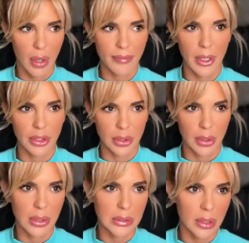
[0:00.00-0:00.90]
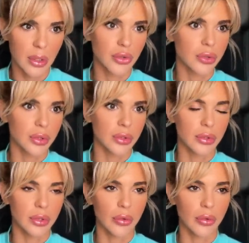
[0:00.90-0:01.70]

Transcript: опять же, да, я стараюсь э,